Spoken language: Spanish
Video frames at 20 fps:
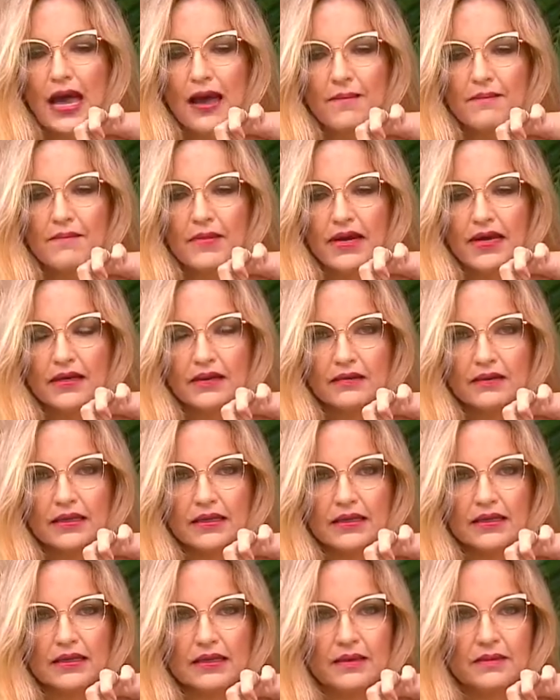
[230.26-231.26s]
ámbar,
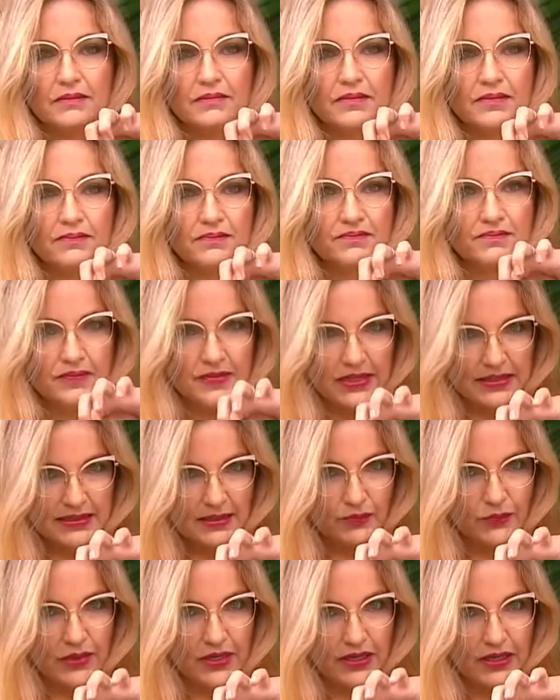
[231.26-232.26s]
que
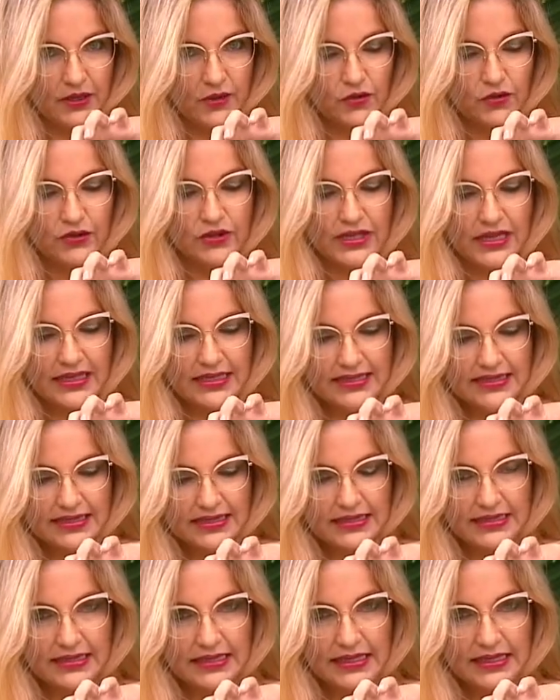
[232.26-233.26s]
se pueden encontrar
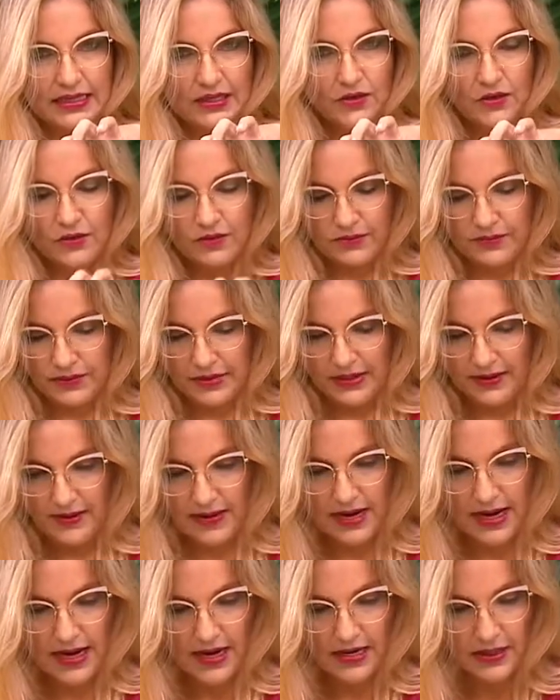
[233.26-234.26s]
este estilo, voy a
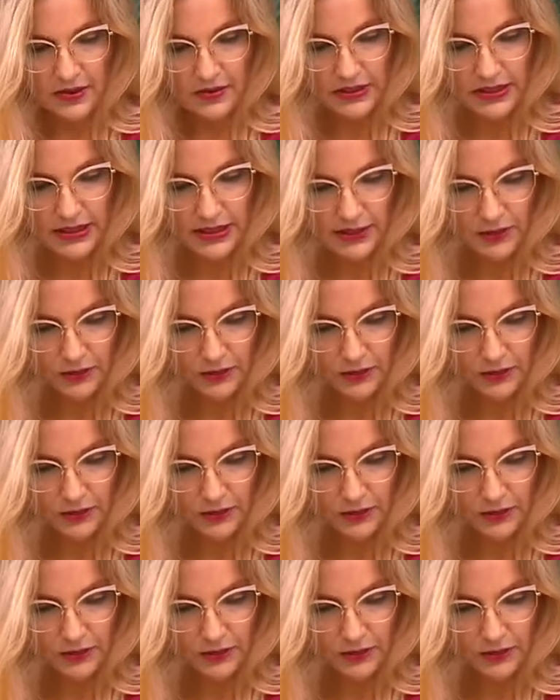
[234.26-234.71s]
bajarlos. Y